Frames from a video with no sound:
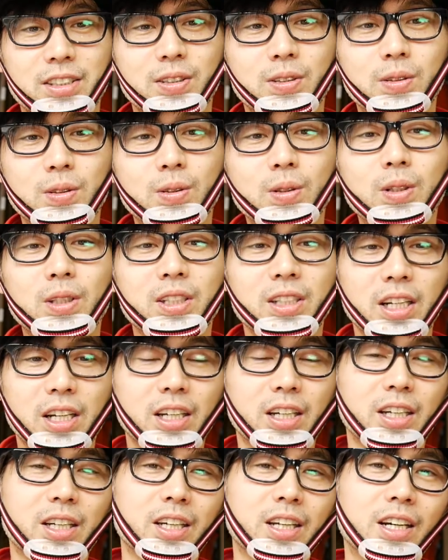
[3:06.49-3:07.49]
すごい
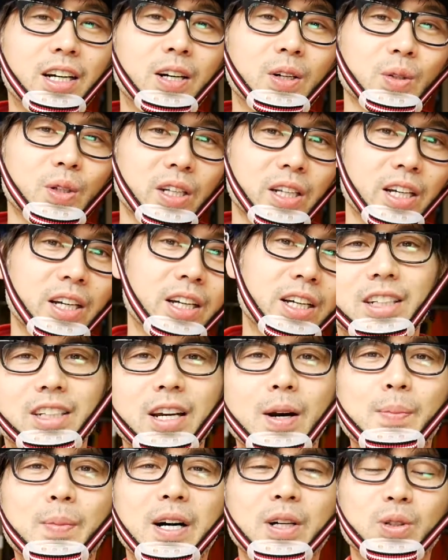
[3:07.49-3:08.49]
ね笑顔でね
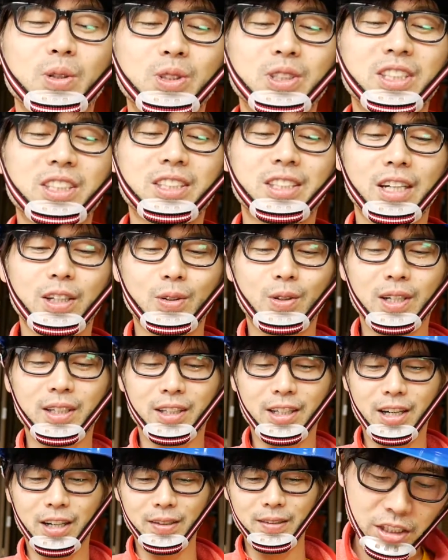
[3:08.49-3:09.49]
ヤンマーのおじいさんよかっ
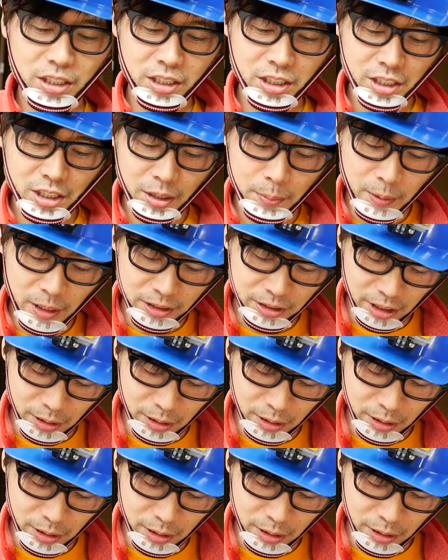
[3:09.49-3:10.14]
た聞きまし